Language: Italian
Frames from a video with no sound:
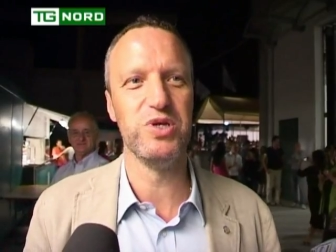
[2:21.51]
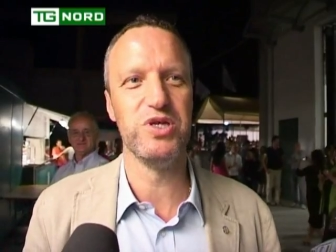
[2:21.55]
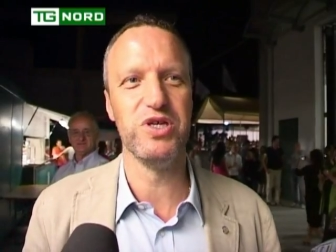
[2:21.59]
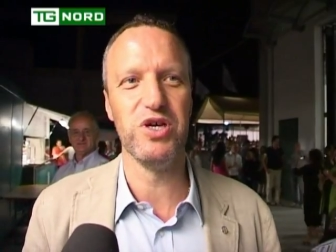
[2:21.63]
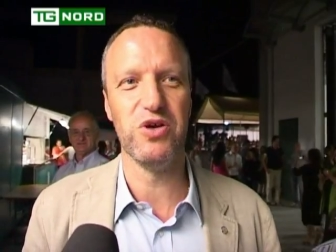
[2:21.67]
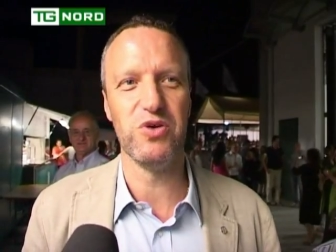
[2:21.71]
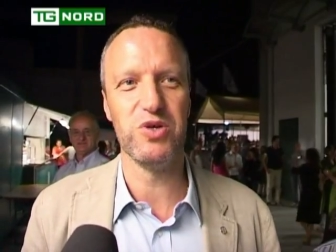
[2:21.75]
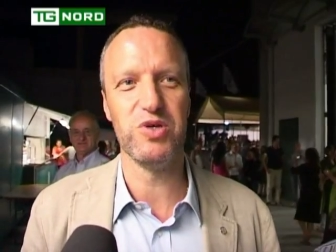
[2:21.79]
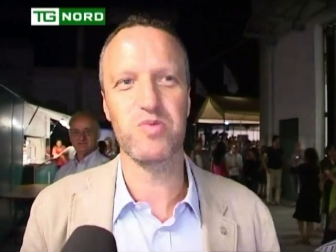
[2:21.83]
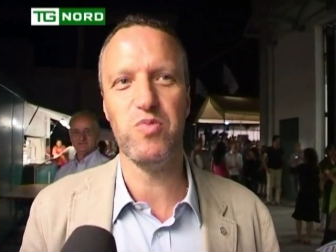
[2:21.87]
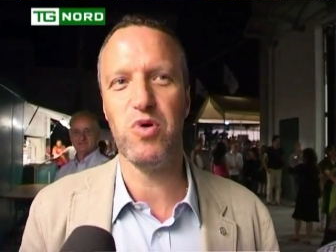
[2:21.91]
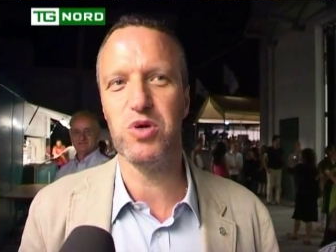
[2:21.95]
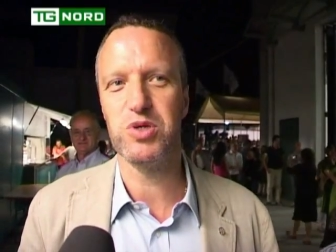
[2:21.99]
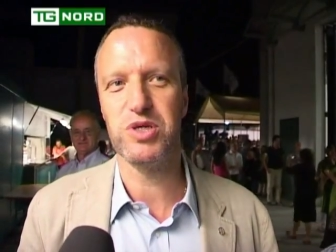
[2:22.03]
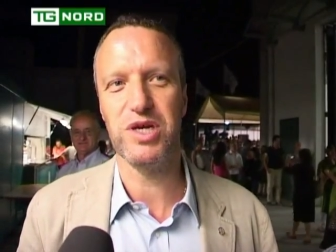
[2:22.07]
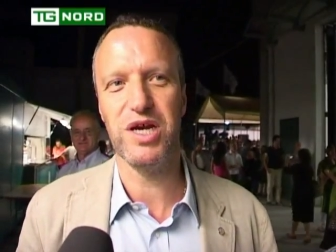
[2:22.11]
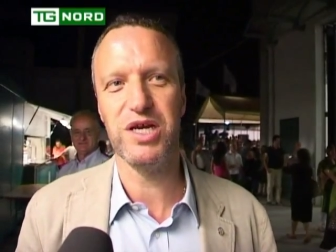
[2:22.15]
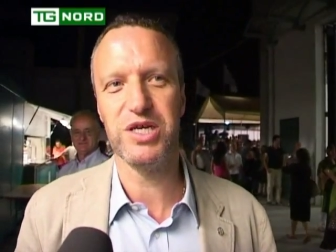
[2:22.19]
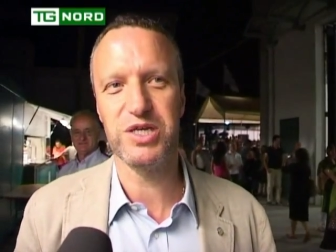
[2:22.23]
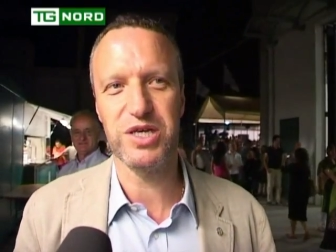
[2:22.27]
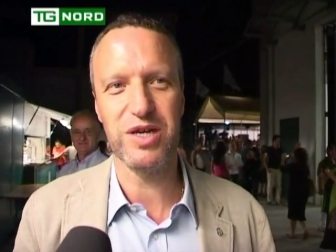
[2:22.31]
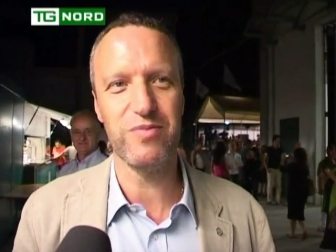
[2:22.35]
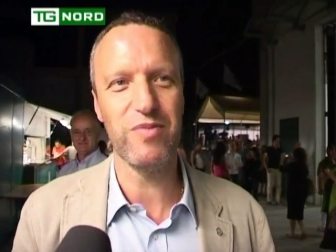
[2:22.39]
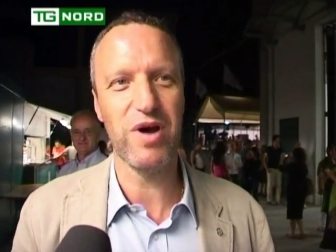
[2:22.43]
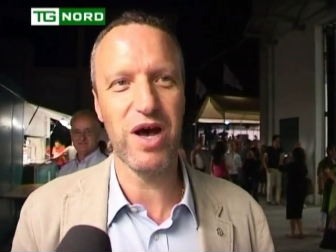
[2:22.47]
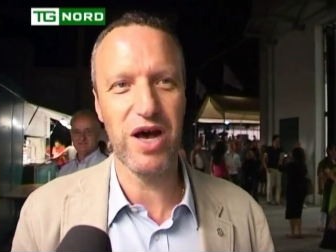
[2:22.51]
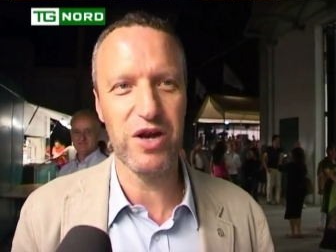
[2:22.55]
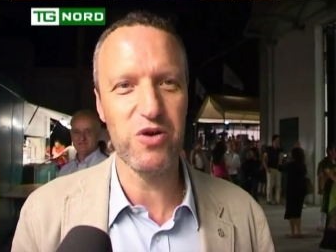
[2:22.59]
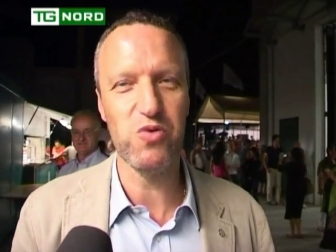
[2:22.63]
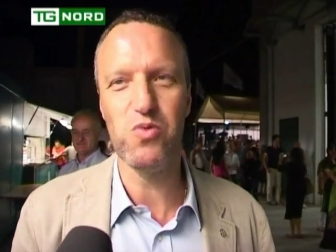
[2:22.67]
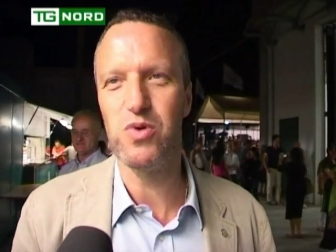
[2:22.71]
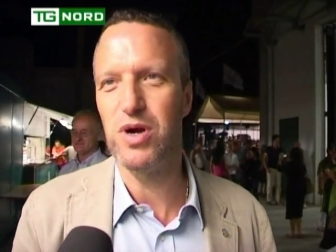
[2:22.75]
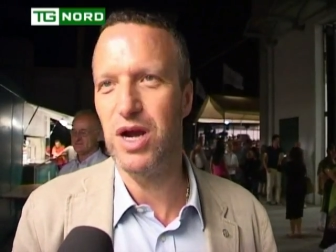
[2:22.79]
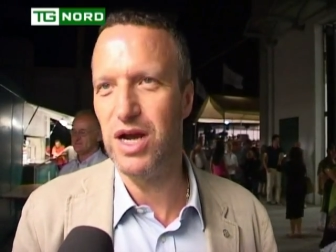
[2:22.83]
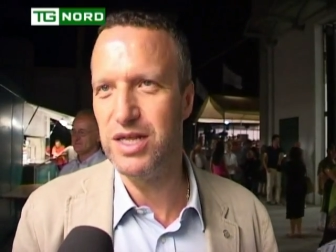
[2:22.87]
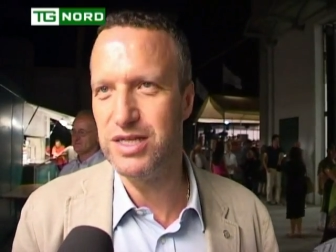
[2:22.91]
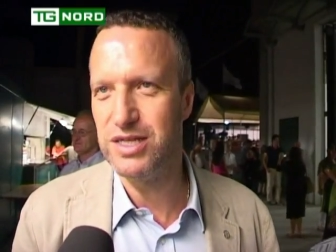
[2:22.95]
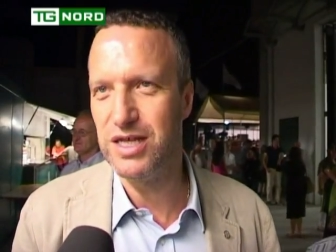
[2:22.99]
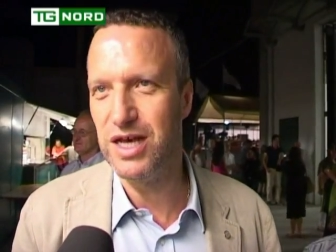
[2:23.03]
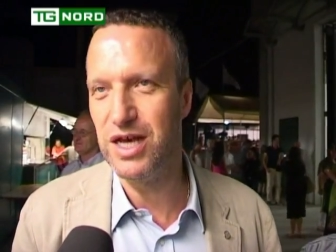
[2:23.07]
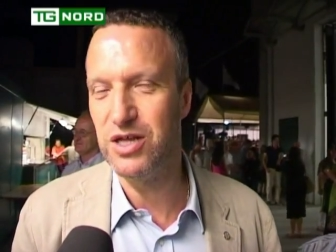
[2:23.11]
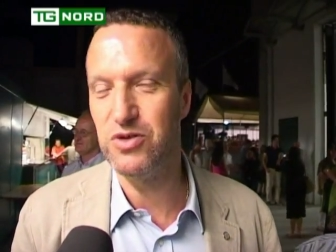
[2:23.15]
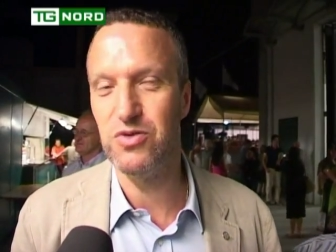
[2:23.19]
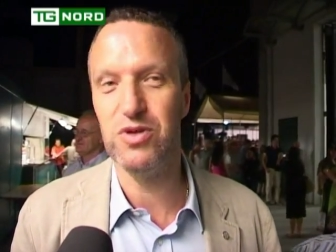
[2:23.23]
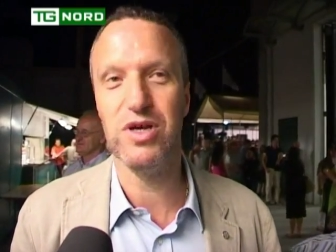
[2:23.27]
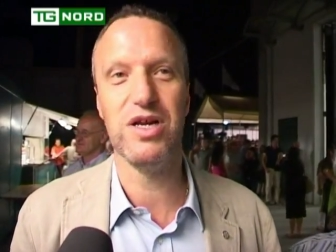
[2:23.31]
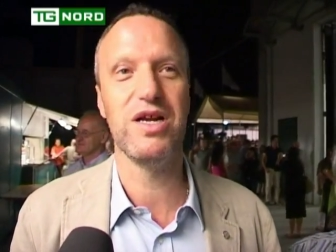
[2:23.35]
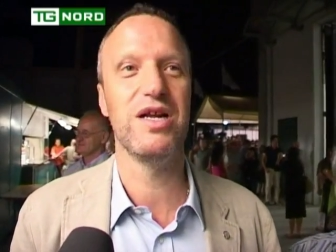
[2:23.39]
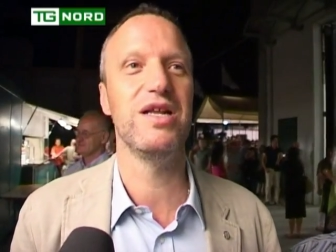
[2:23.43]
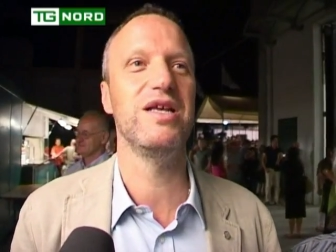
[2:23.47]
giro ci possa essere magari un
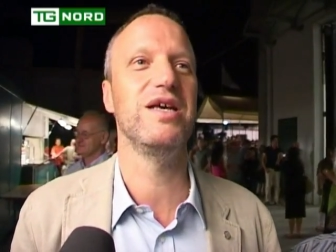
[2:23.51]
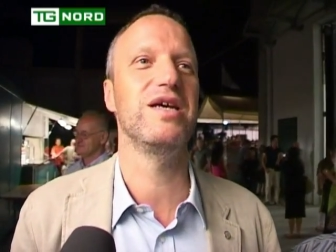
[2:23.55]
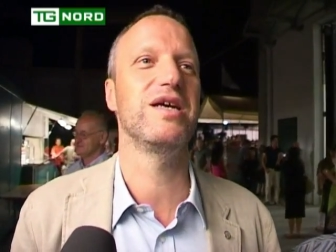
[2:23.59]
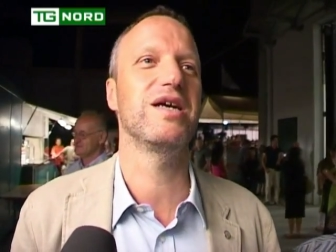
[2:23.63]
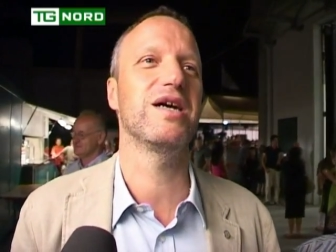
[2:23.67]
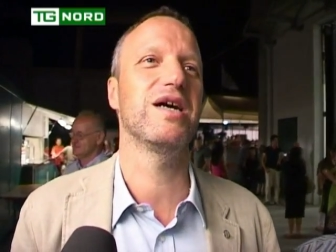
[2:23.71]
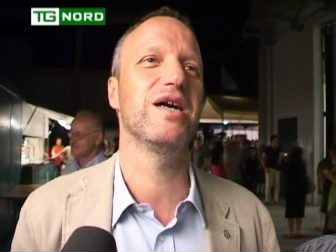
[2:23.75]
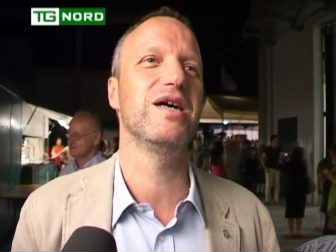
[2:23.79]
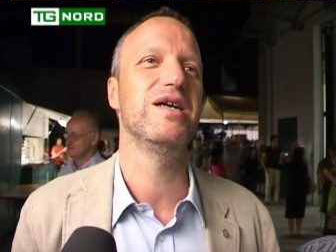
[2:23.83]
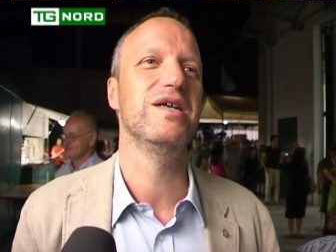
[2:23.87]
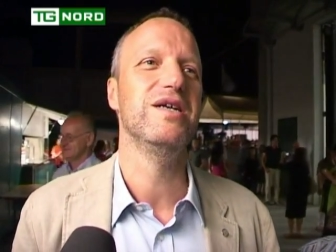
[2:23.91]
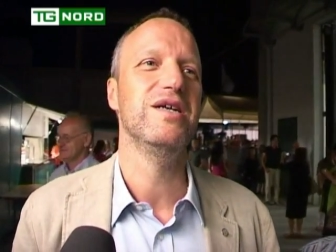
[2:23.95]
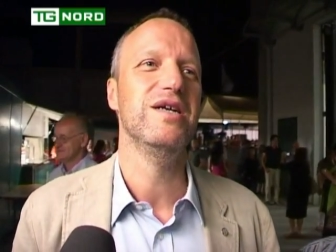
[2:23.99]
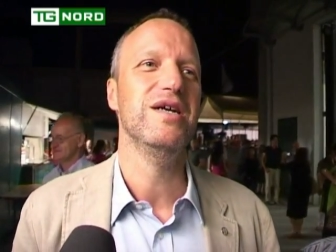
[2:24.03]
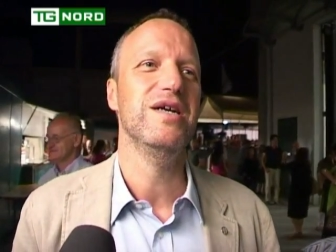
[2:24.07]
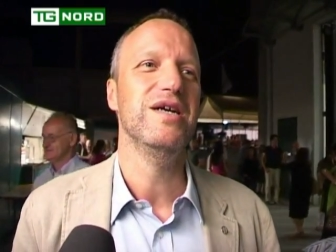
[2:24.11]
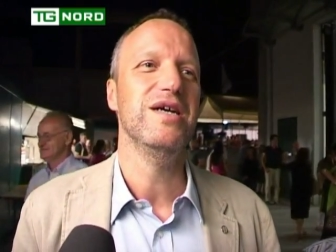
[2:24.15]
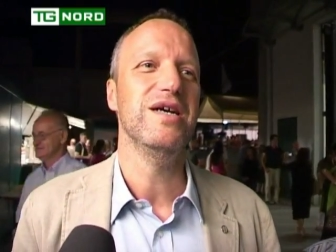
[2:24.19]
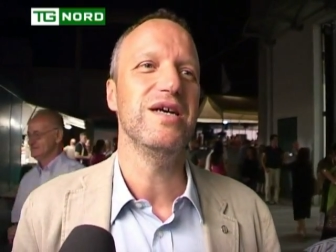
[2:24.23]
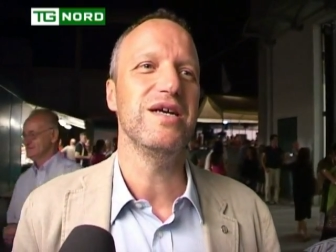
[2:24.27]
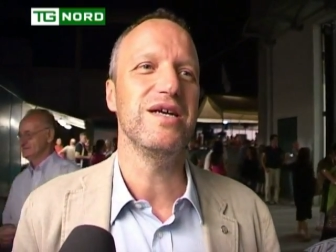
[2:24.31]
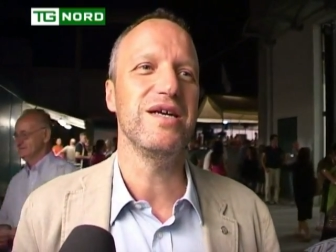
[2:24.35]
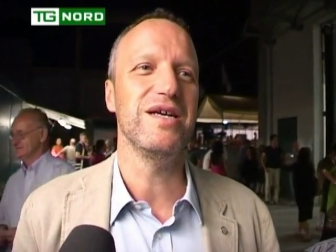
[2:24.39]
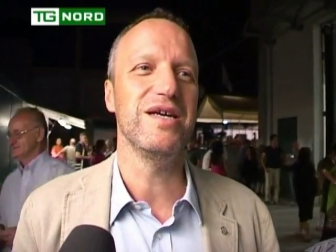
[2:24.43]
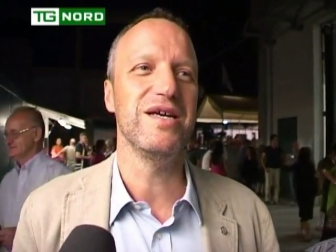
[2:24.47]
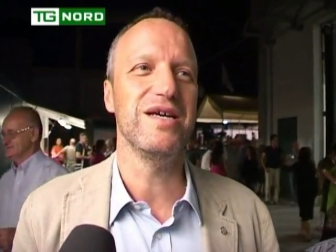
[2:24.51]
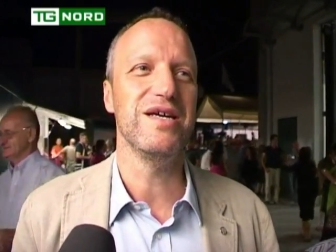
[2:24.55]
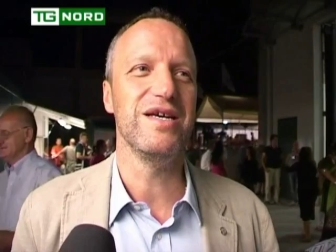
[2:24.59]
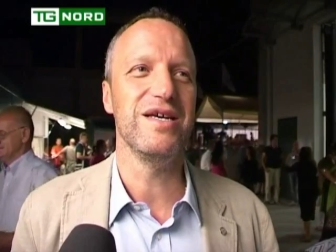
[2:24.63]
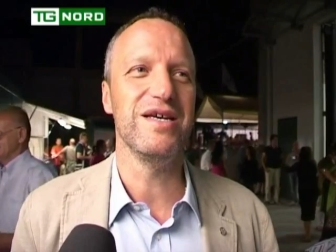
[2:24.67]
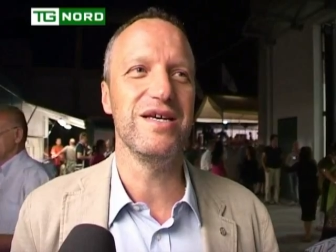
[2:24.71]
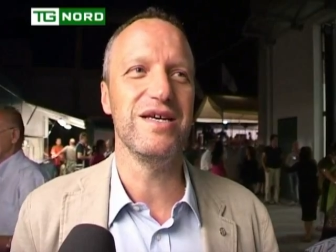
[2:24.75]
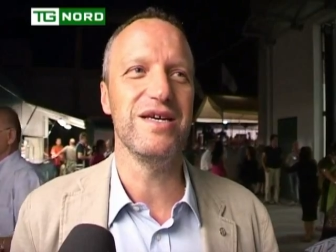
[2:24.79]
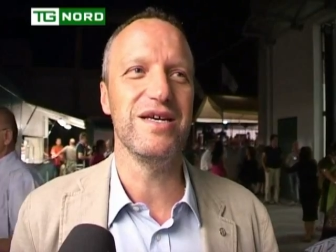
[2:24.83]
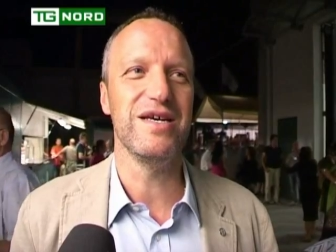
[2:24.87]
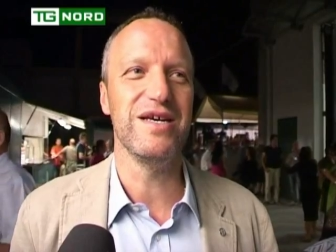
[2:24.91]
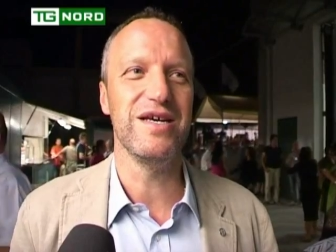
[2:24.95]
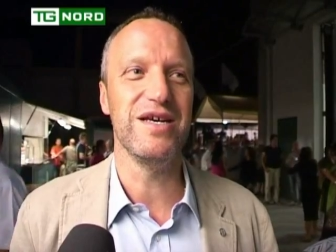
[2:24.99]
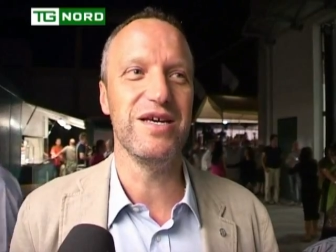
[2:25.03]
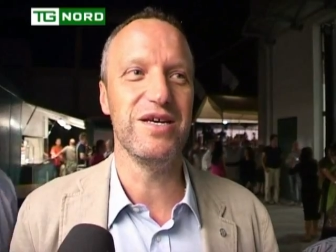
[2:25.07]
candidato della Lega eh,